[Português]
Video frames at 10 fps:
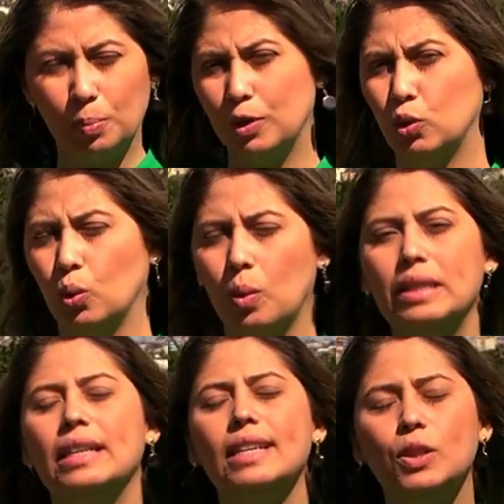com
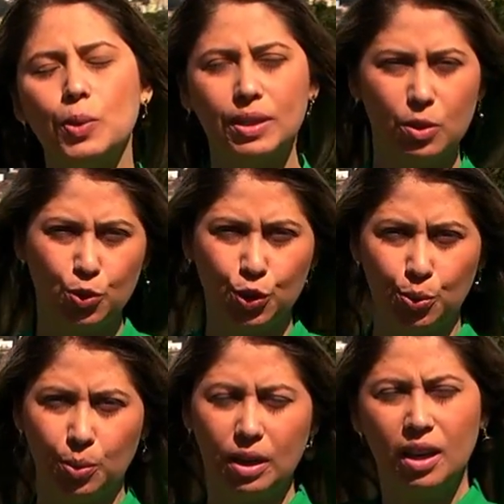pessoas em situação de
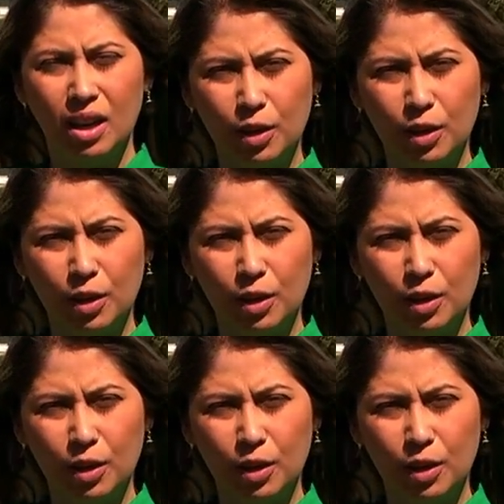rua,